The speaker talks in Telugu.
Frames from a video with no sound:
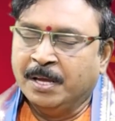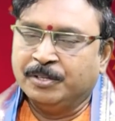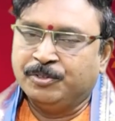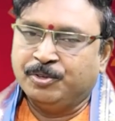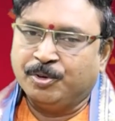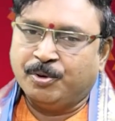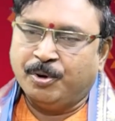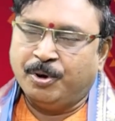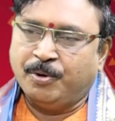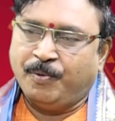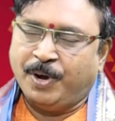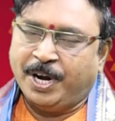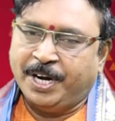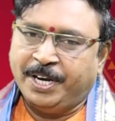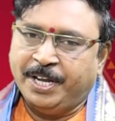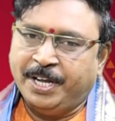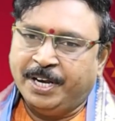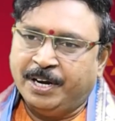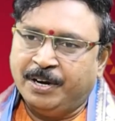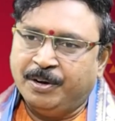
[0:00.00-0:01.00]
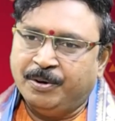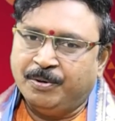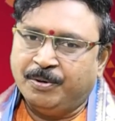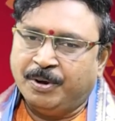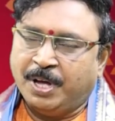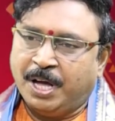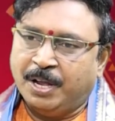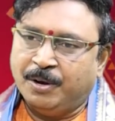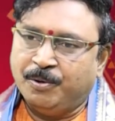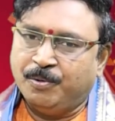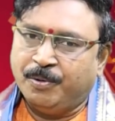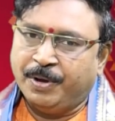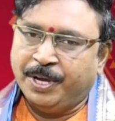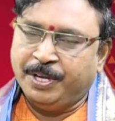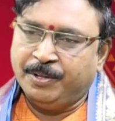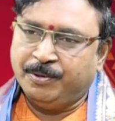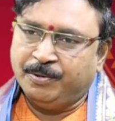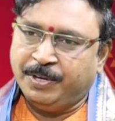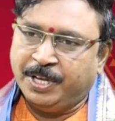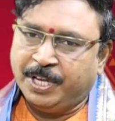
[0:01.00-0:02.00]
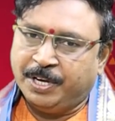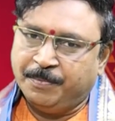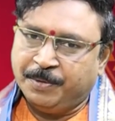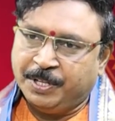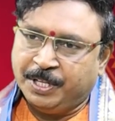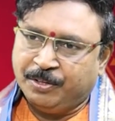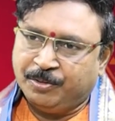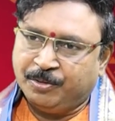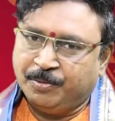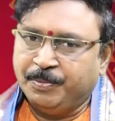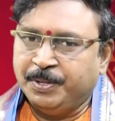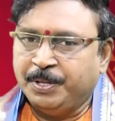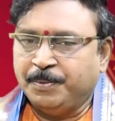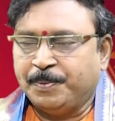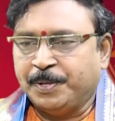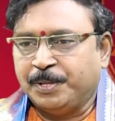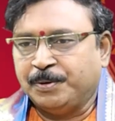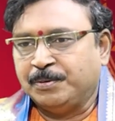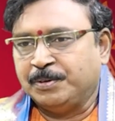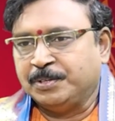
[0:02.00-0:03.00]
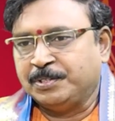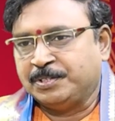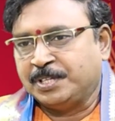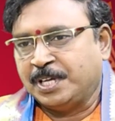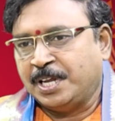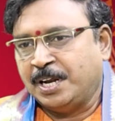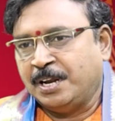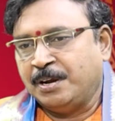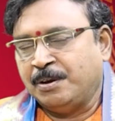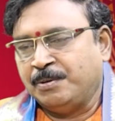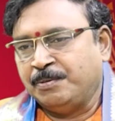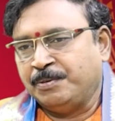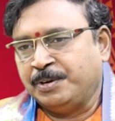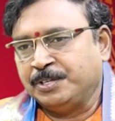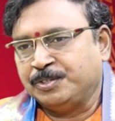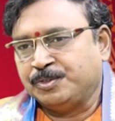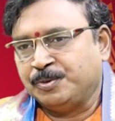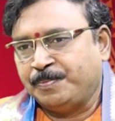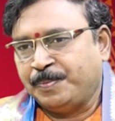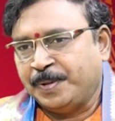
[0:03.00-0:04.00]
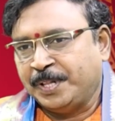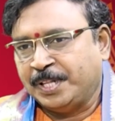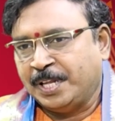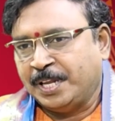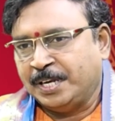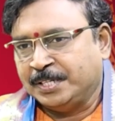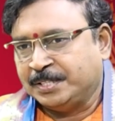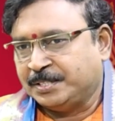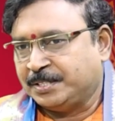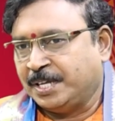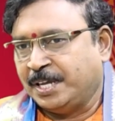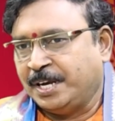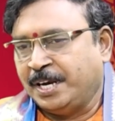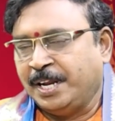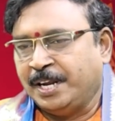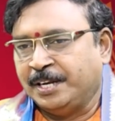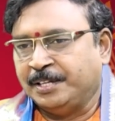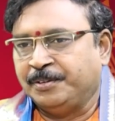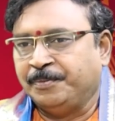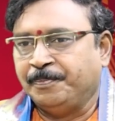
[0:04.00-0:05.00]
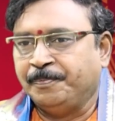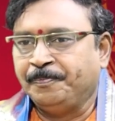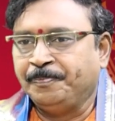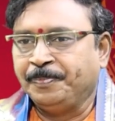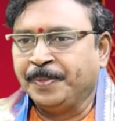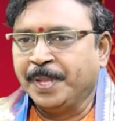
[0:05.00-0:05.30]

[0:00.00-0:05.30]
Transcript: శుక్రుడు ఒకటి రెండు నాలుగు ఐదు ఎనిమిది తొమ్మిది పదకొండు స్థానాల్లో ఉంటే సుఫలితాన్ని ఇస్తారని అర్థం